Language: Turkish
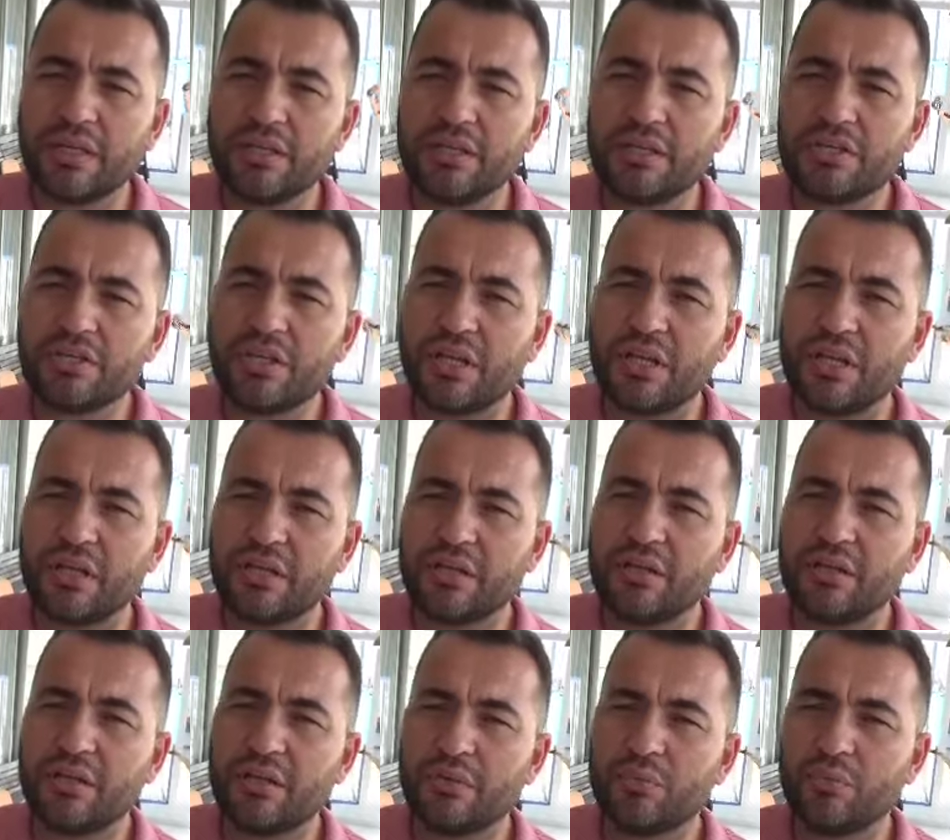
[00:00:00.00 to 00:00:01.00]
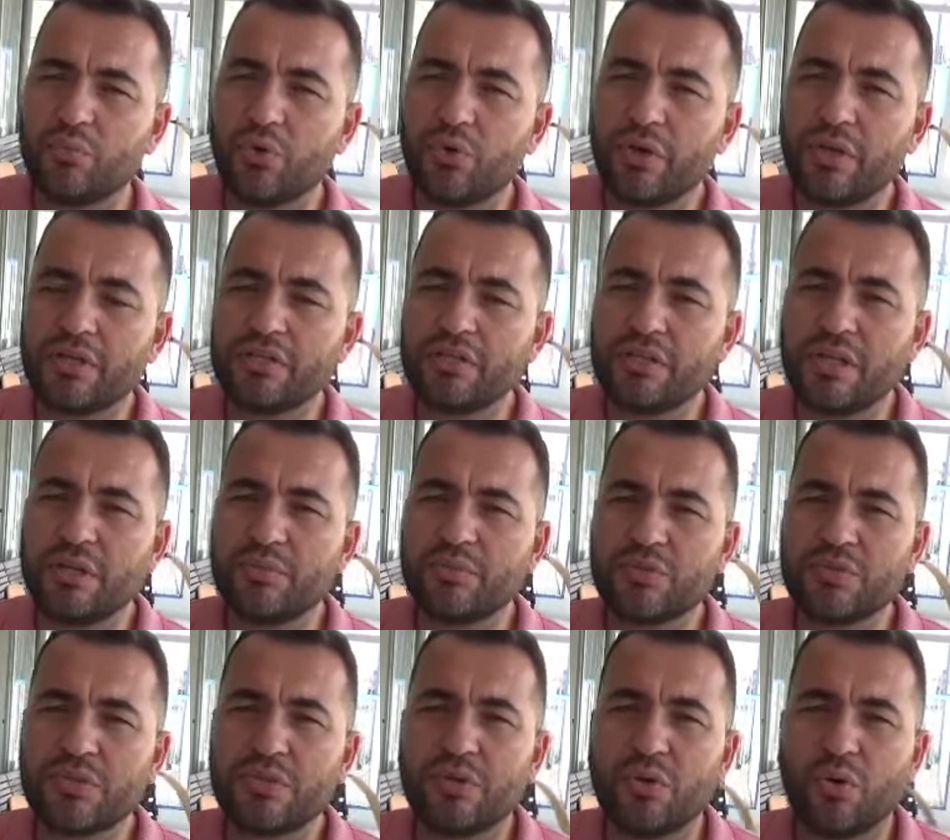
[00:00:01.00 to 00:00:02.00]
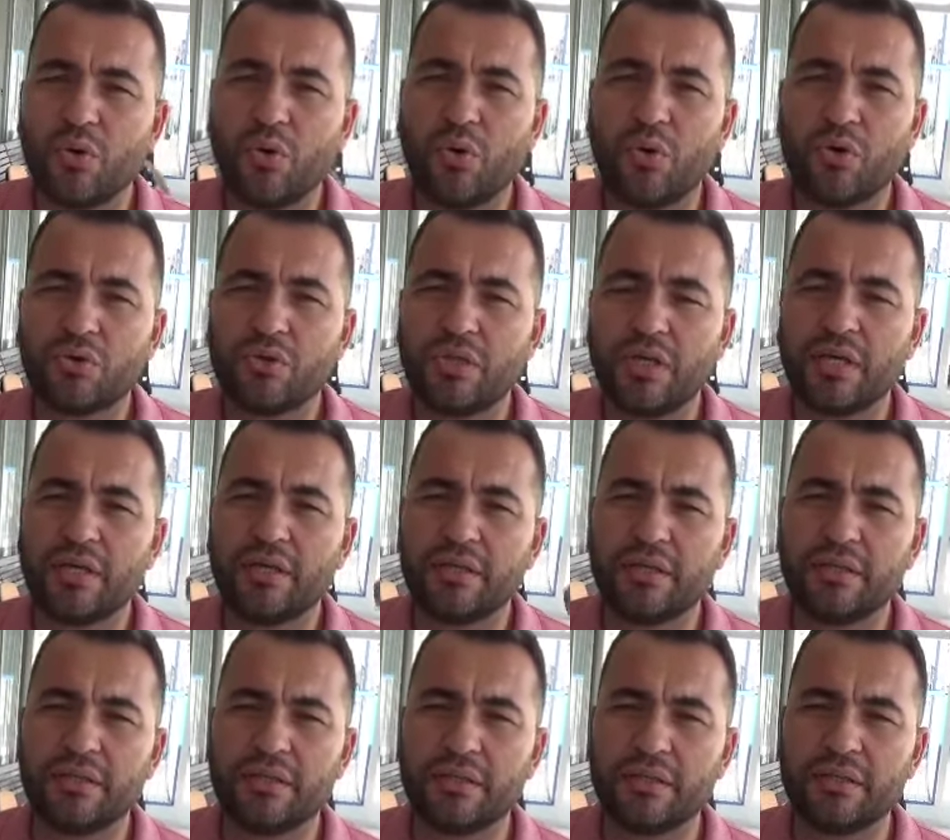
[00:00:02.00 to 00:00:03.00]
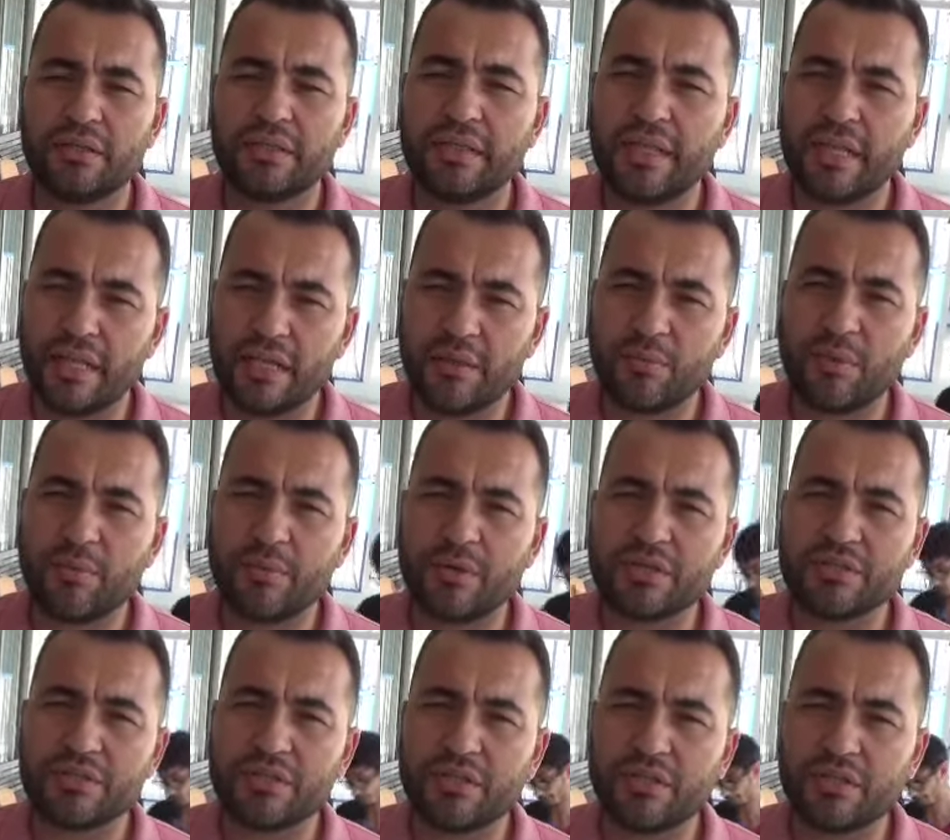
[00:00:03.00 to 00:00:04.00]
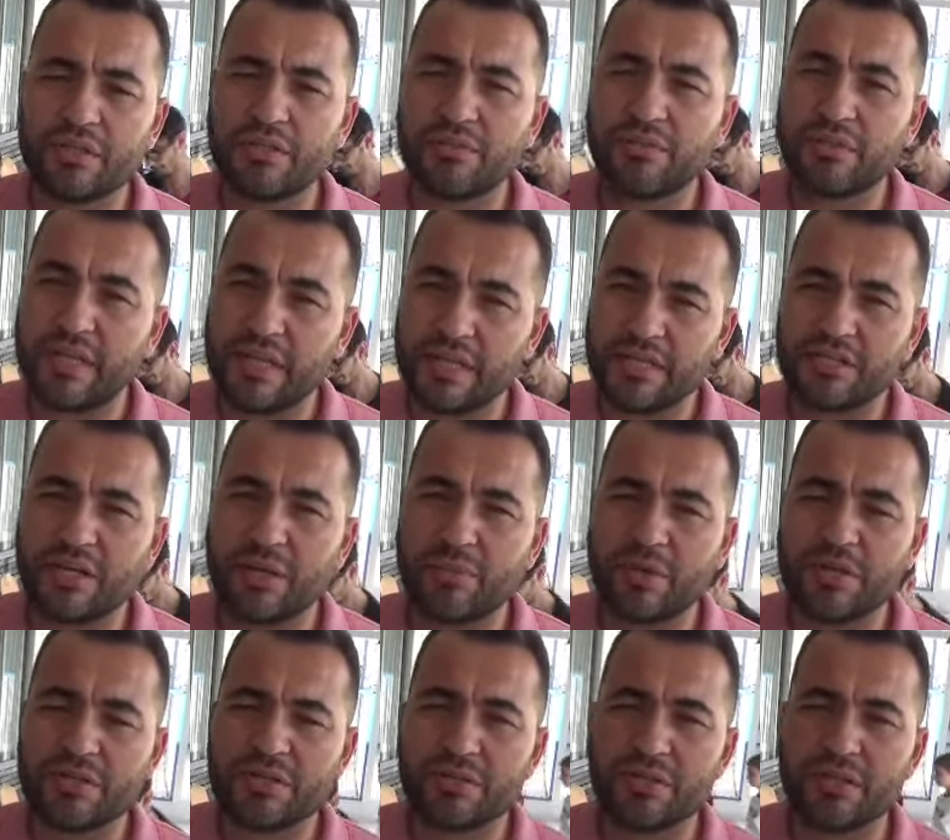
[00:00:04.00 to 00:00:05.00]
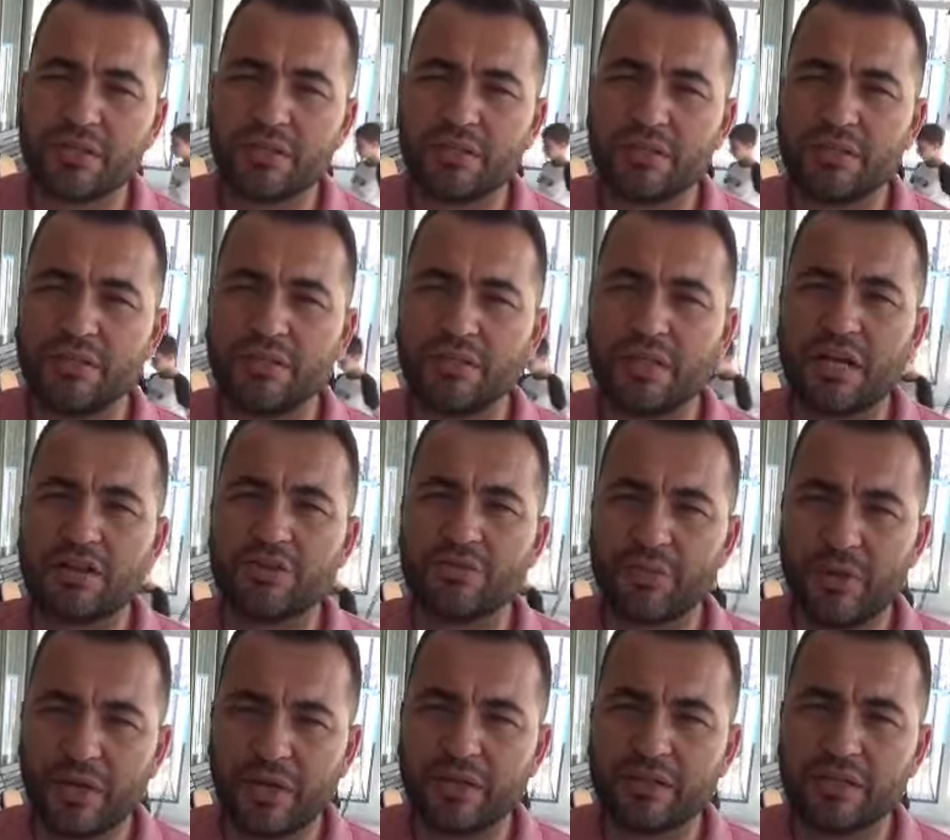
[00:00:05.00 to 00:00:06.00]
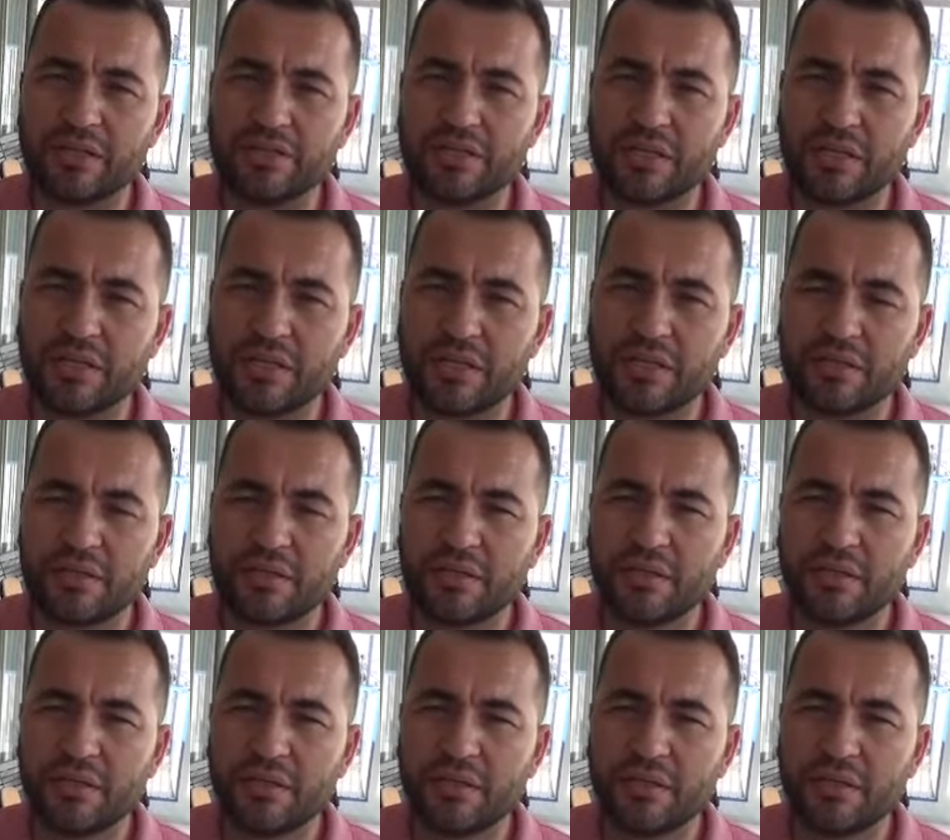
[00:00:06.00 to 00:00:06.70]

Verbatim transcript: İnşallah e, bu öğrencilerimizi orada e, deneyim amaçlı, derece amaçlı yarışmaya katılacaklar.